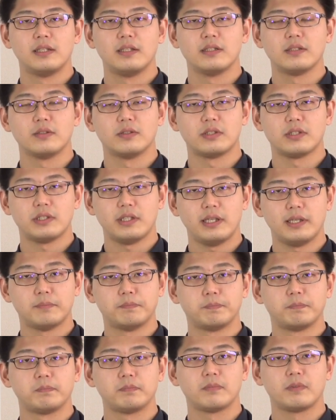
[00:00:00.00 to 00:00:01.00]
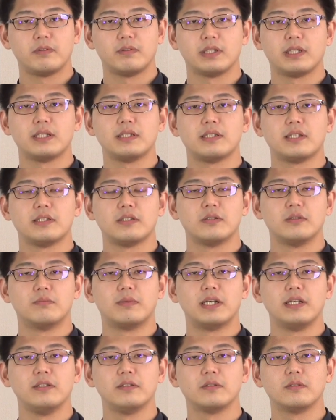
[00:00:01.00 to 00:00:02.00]
そして私たちの
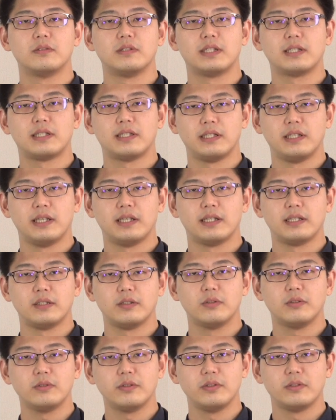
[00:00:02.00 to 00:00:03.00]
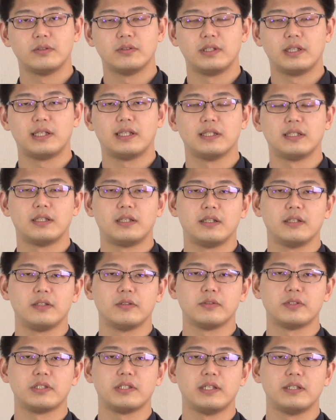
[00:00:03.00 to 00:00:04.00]
マインドの中でどのような働
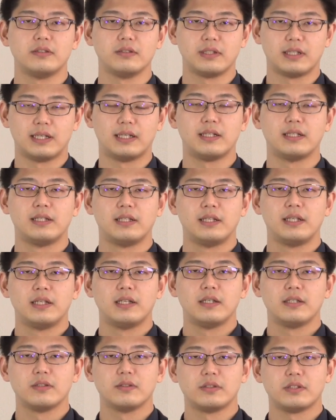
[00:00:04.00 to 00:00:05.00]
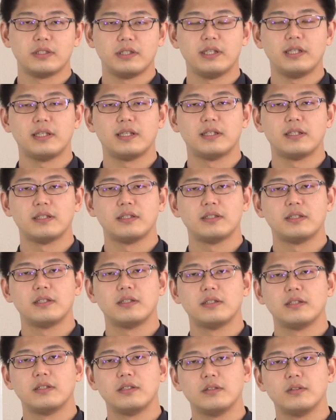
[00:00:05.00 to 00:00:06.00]
きをしているか、そして
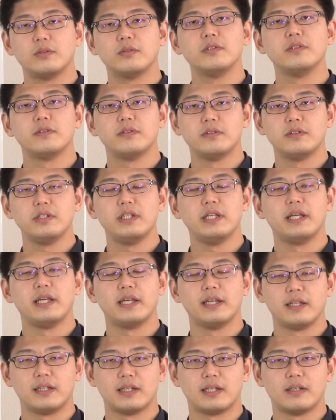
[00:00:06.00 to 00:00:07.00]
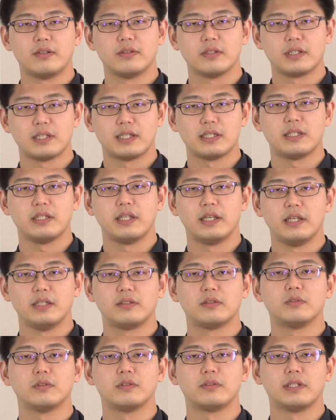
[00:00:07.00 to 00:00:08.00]
どういうふうに変化をさせてい
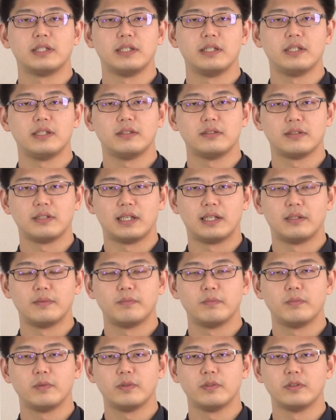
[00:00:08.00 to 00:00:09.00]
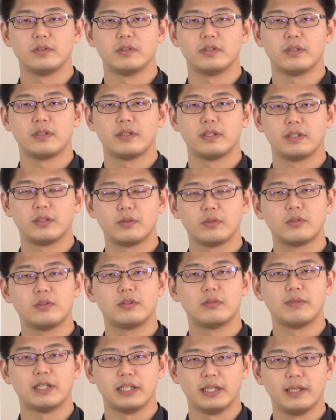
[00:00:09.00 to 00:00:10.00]
くことができるかというとこ
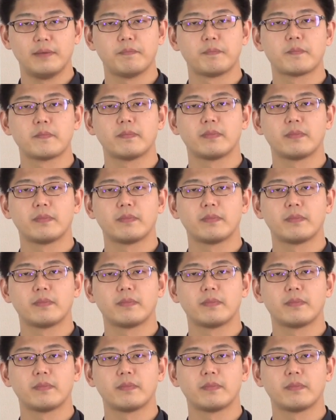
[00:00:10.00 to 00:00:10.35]
ろまで、